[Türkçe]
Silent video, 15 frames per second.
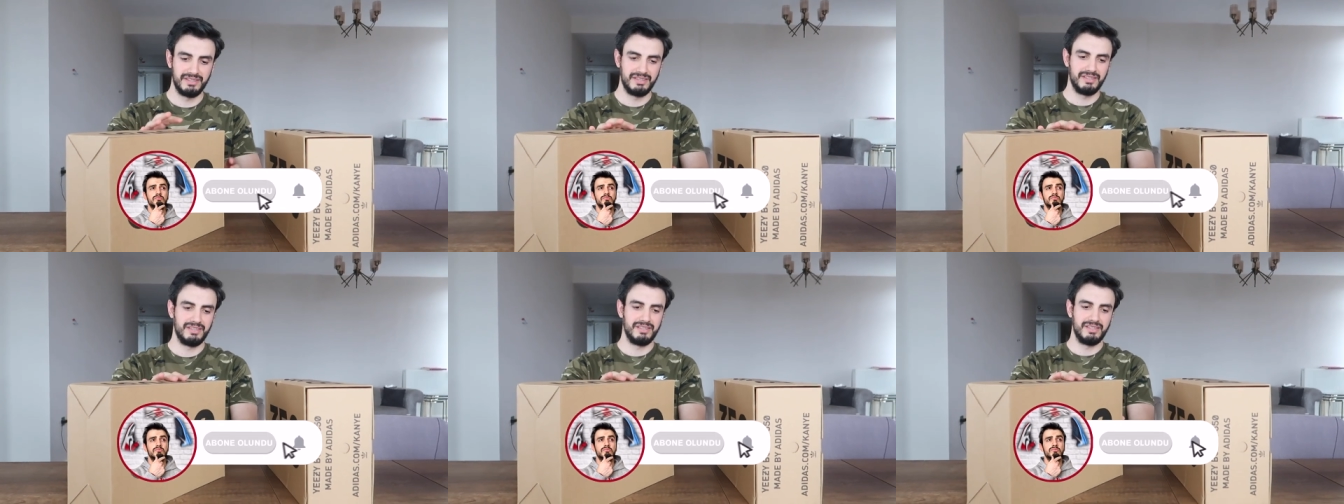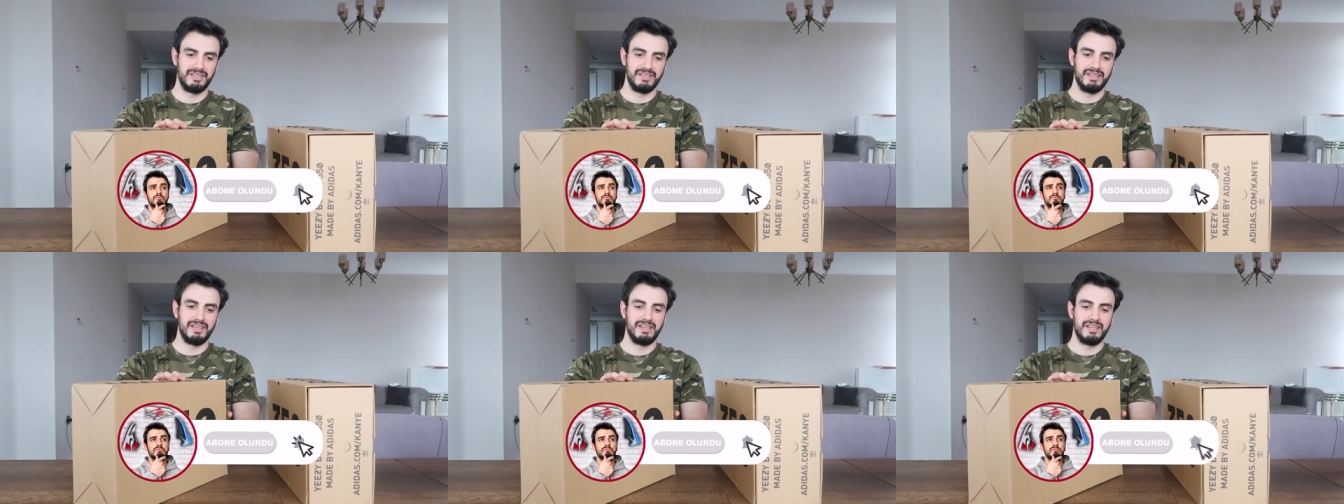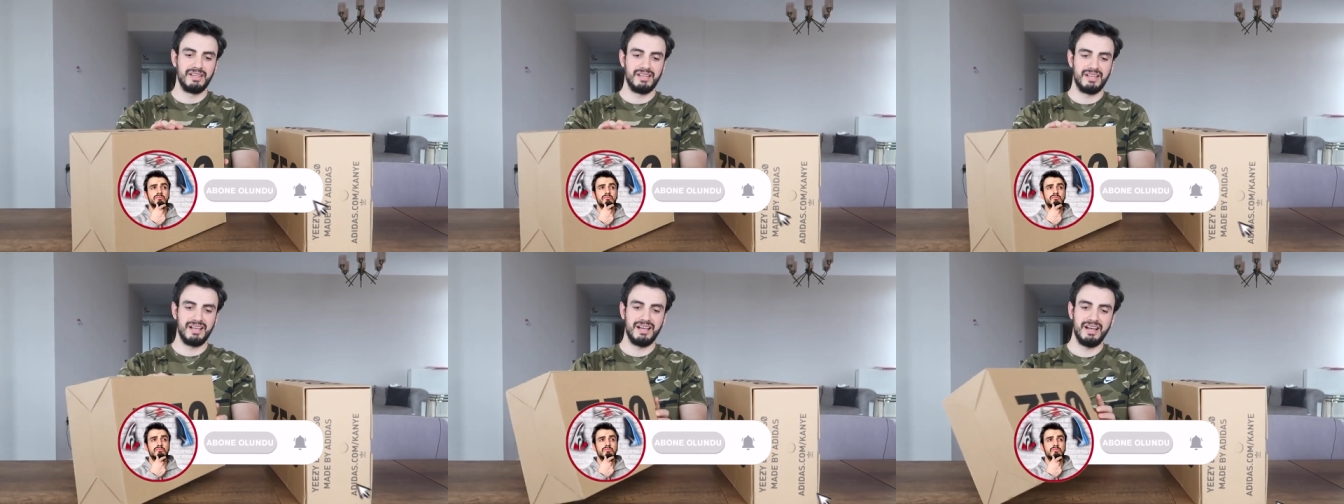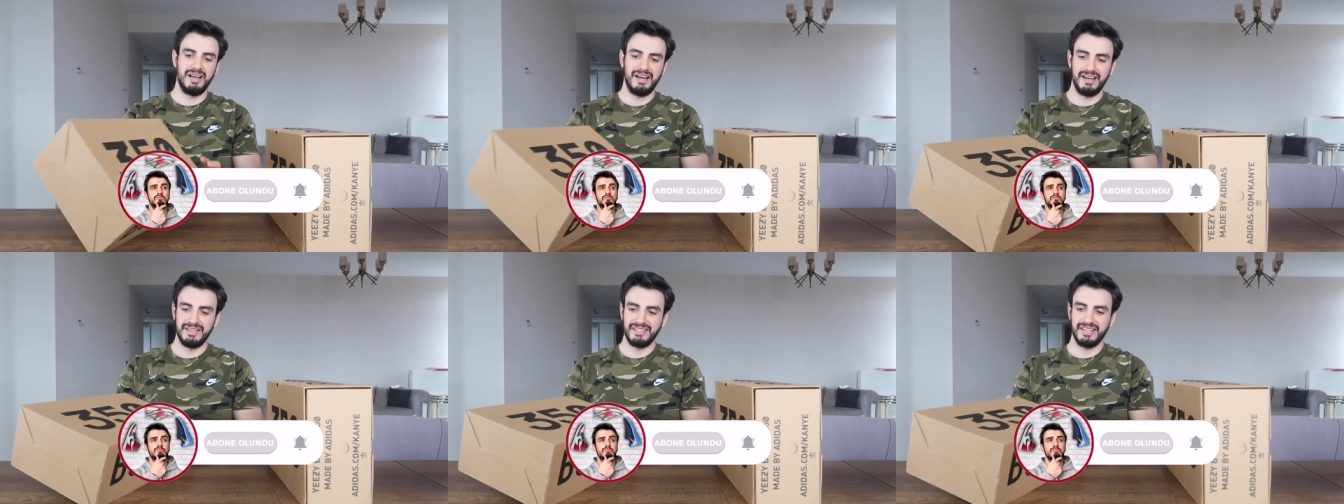kargoları düşününce.
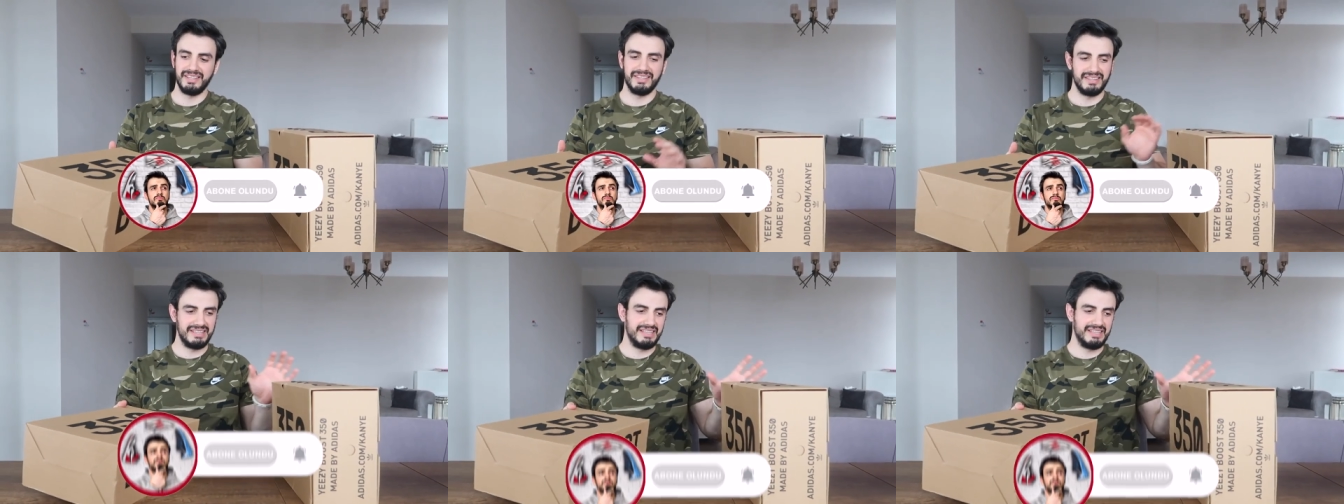Aynen.